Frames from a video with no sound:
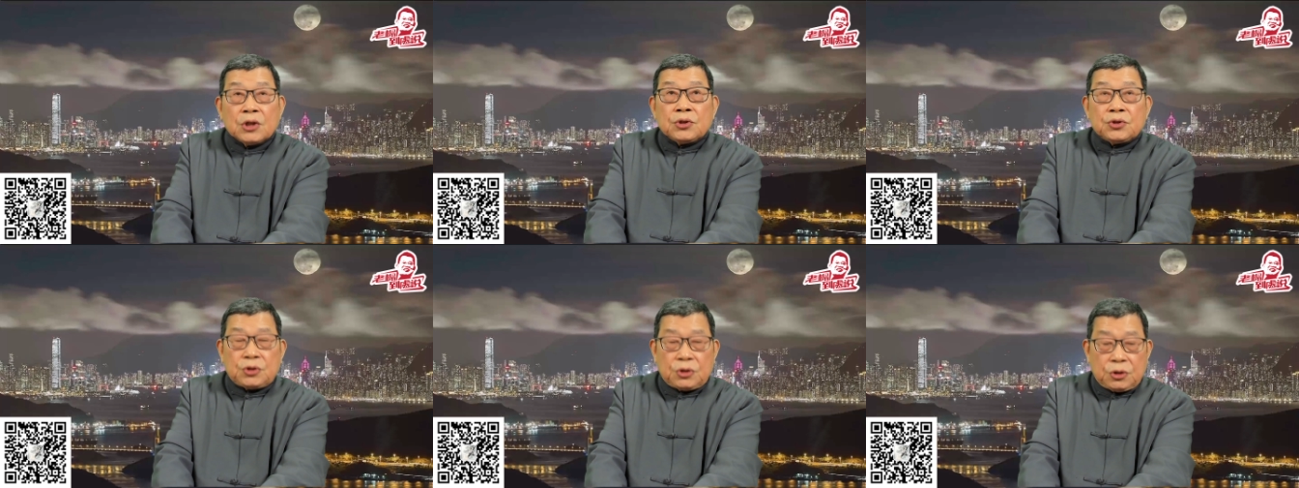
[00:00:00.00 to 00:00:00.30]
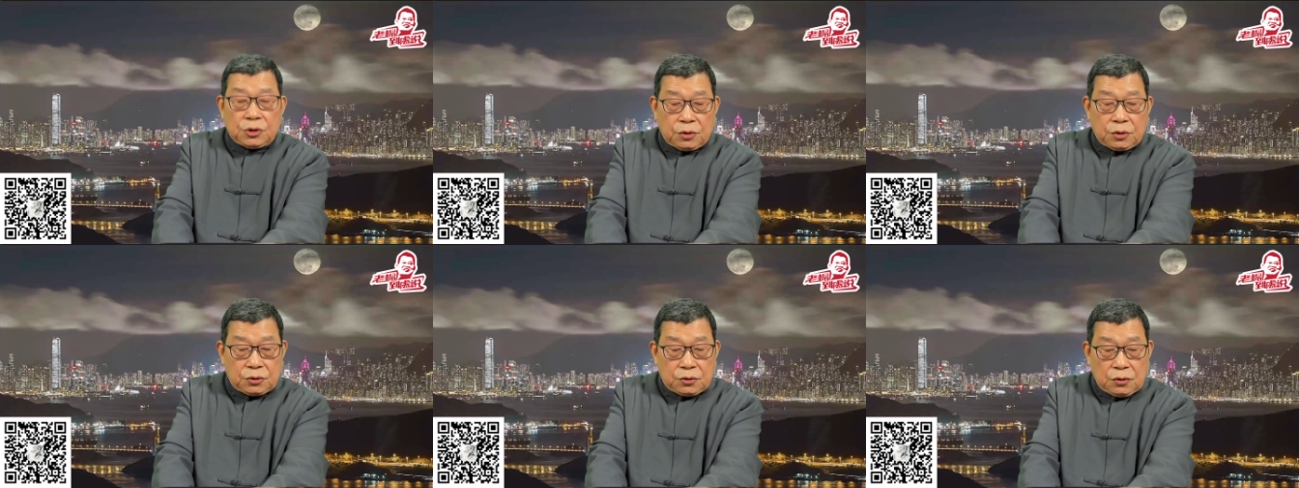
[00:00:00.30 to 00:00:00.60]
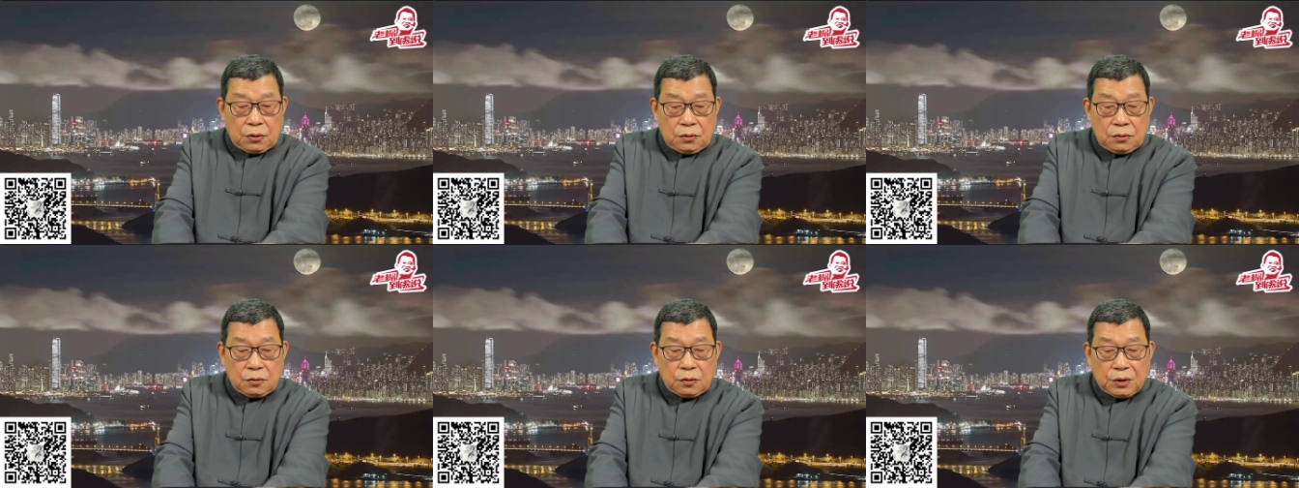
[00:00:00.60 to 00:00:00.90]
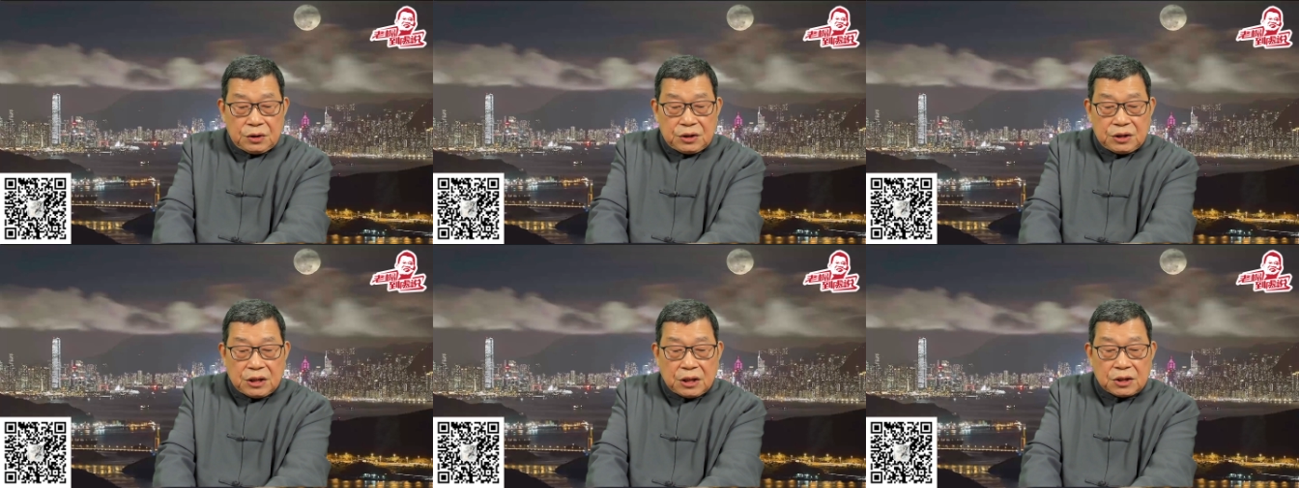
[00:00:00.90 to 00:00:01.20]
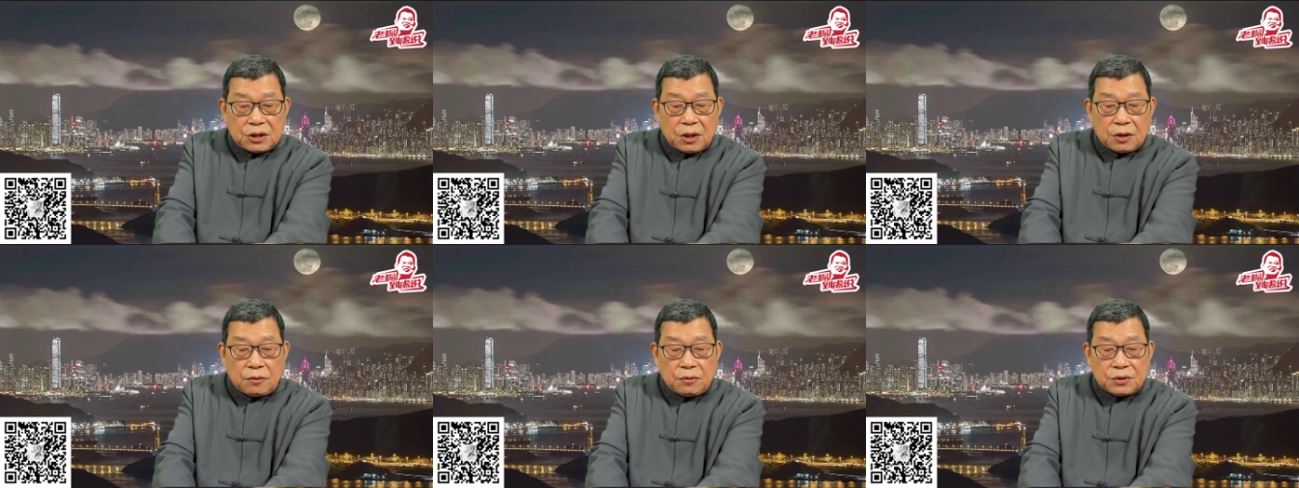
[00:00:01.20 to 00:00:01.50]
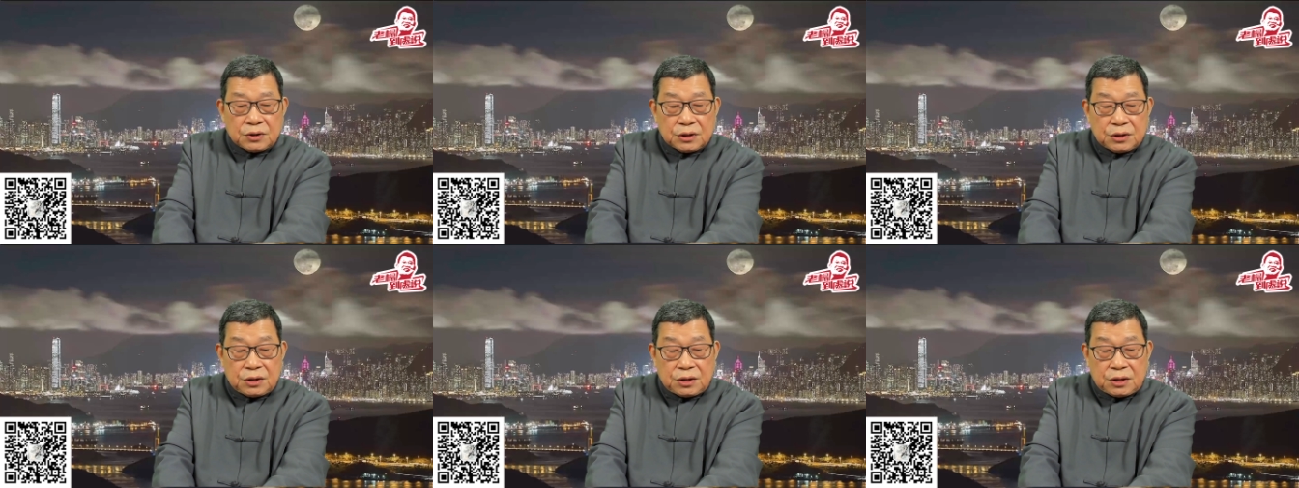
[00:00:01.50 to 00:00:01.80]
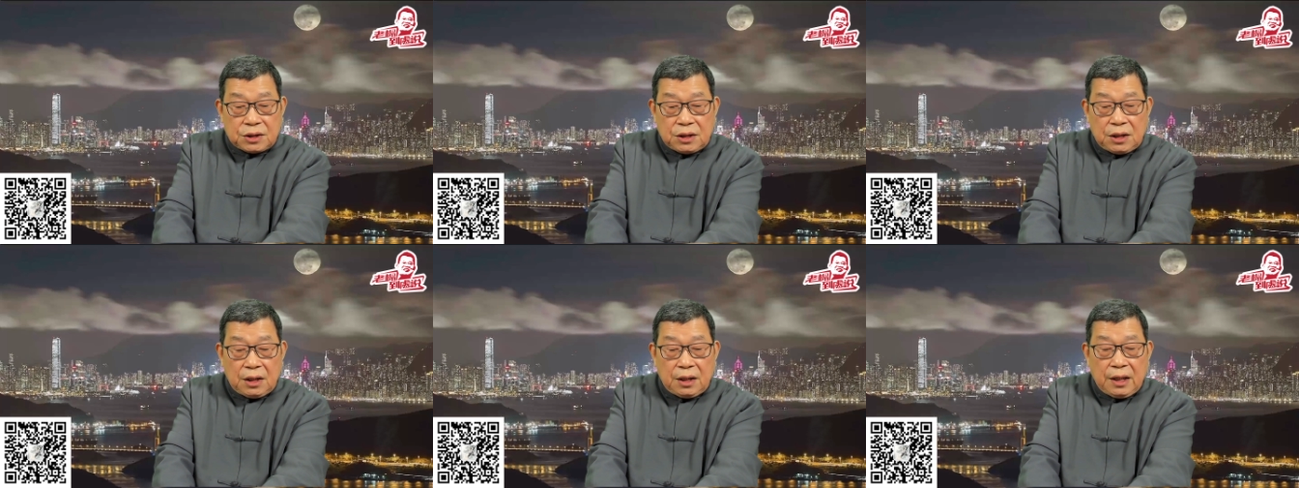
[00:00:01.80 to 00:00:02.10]
许多中国检测公司
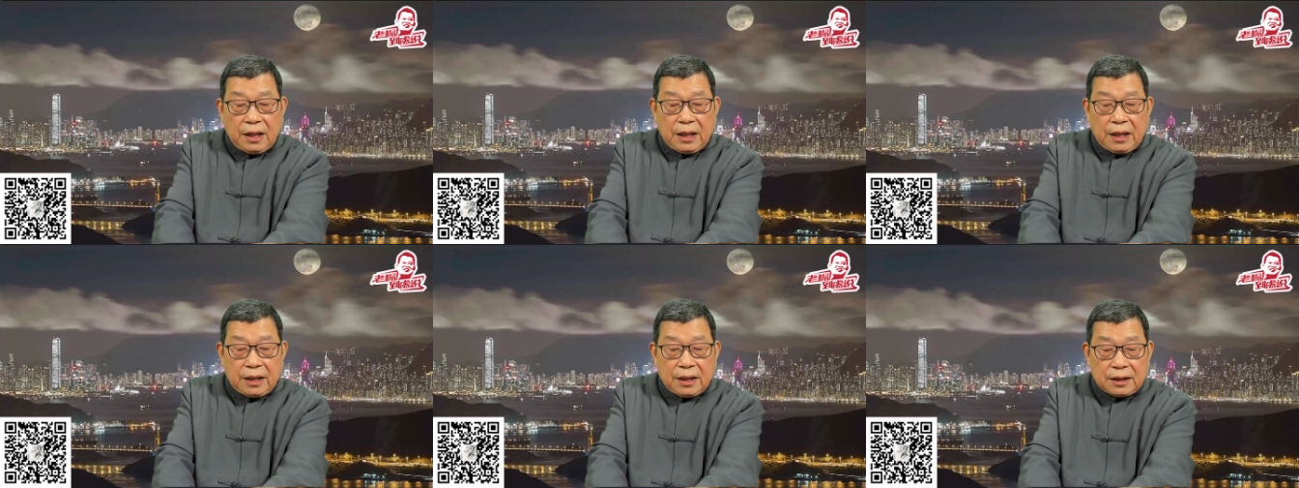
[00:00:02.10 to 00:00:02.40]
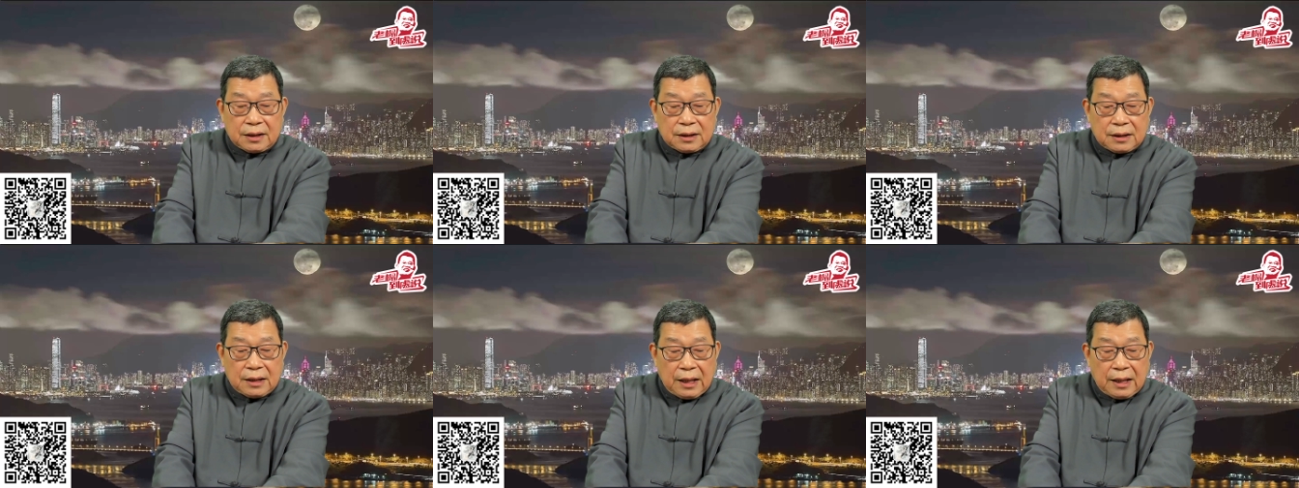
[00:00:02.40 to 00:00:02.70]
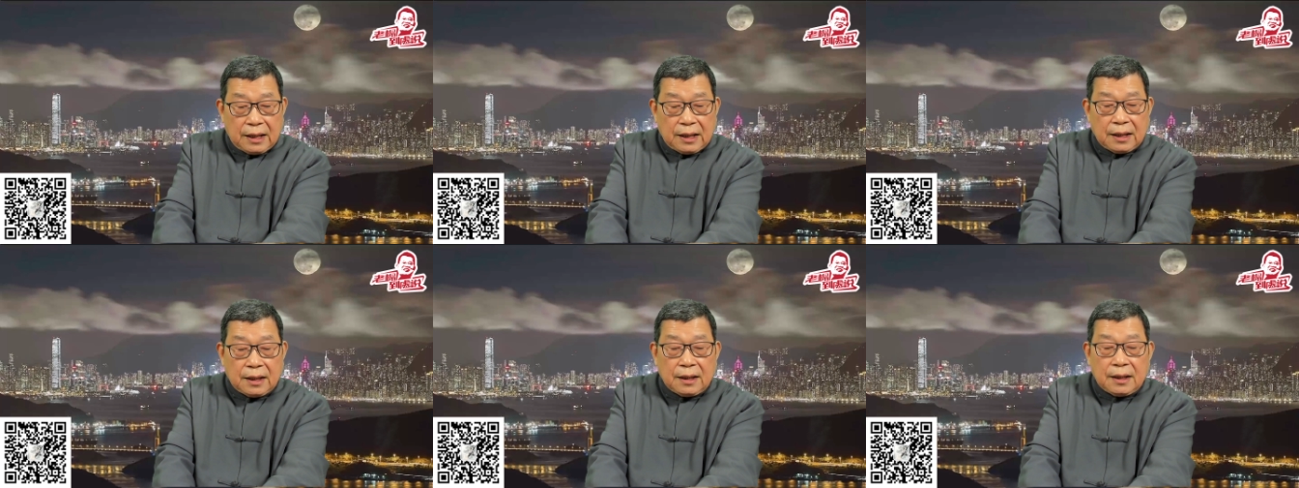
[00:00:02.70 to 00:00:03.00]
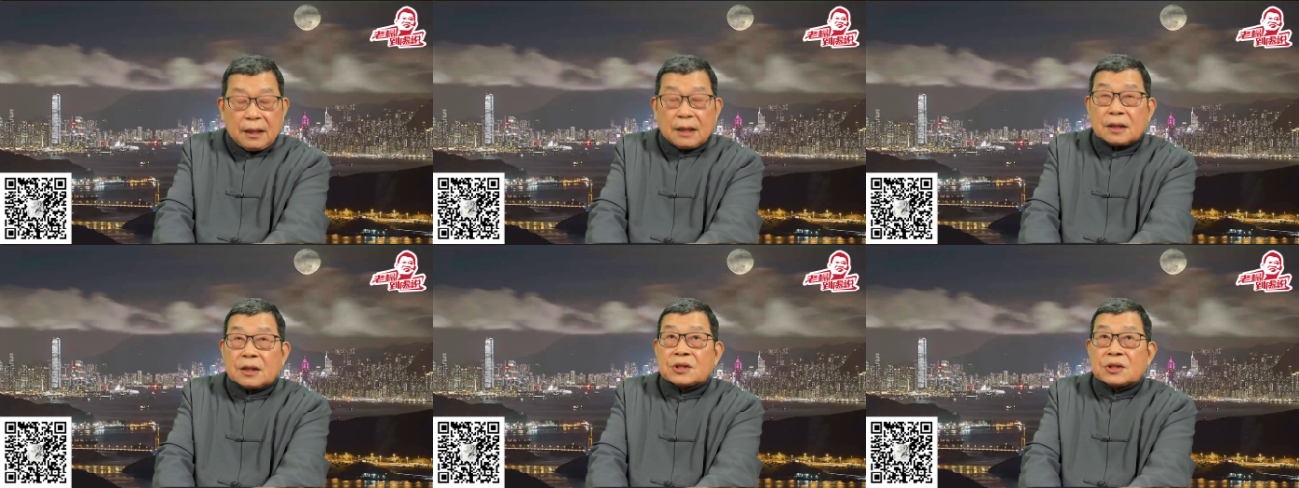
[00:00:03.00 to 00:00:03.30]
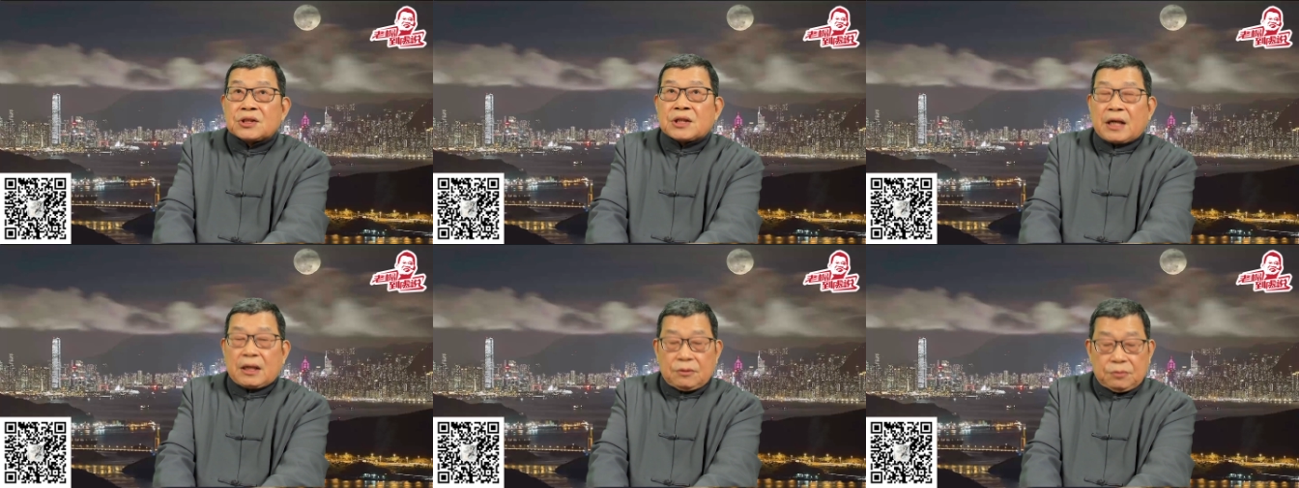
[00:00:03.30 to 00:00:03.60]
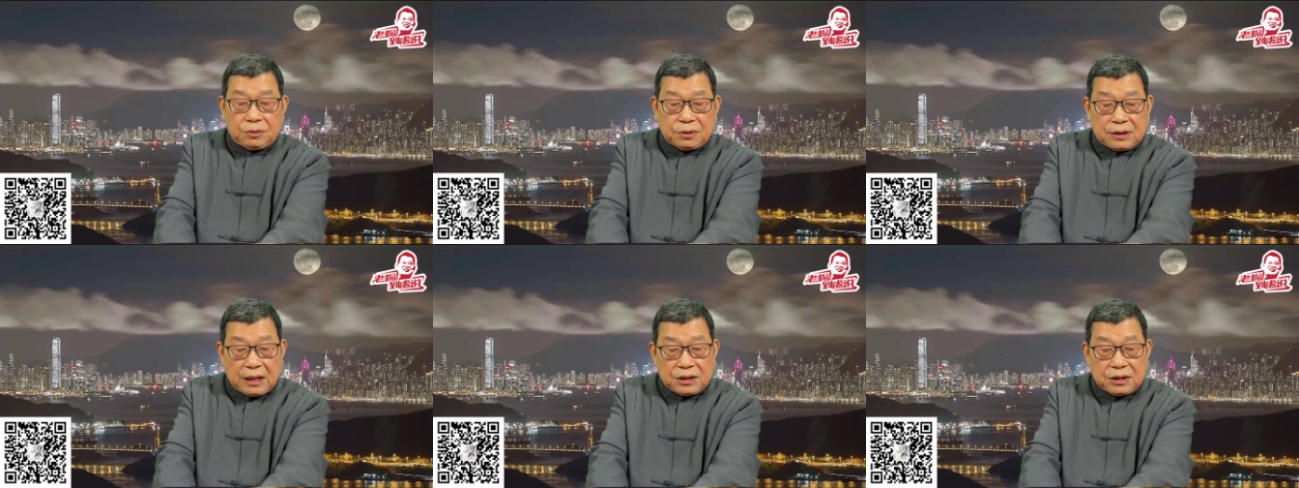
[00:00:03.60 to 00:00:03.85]
积累了大量的财富，